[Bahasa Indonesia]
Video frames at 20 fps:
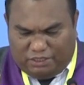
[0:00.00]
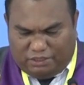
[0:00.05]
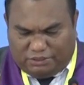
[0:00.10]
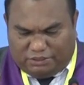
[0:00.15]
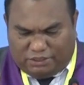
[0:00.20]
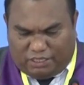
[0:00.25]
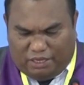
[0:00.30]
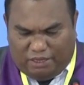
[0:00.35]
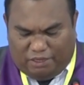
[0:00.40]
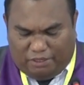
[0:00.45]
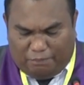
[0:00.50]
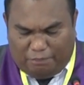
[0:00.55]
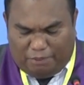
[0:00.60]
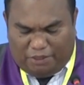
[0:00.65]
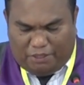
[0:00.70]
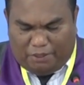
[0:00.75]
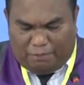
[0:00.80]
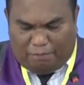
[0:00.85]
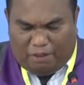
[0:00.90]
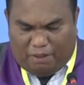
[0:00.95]
Israel
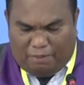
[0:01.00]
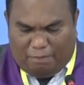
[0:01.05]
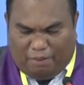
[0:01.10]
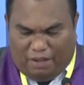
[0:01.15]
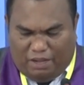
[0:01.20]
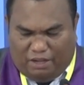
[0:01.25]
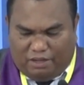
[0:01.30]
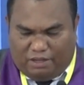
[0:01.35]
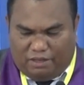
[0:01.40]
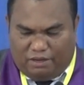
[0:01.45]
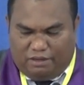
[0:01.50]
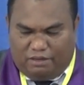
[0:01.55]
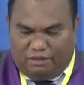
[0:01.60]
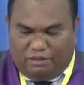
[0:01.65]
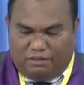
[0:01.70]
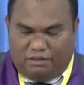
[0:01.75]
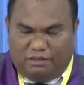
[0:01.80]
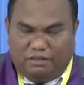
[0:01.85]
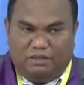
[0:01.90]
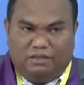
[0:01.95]
menyembah Baal